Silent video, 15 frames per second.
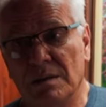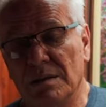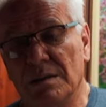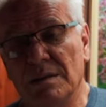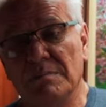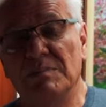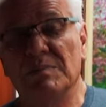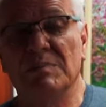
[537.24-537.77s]

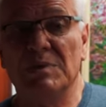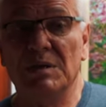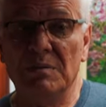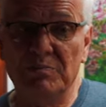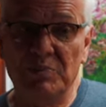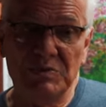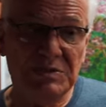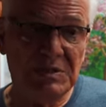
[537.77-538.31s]
Y, i
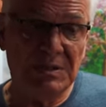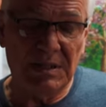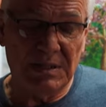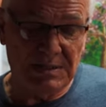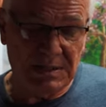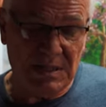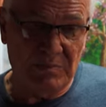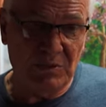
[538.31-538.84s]
później
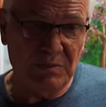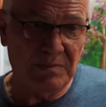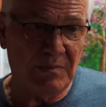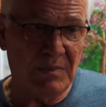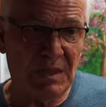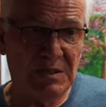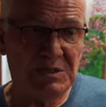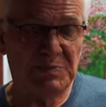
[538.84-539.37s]
tak samo
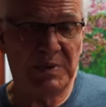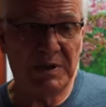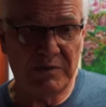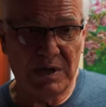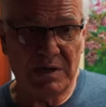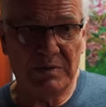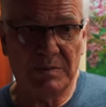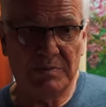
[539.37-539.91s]

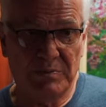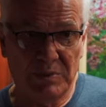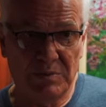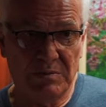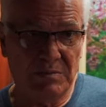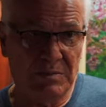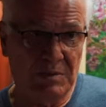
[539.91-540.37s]
śpiewały po,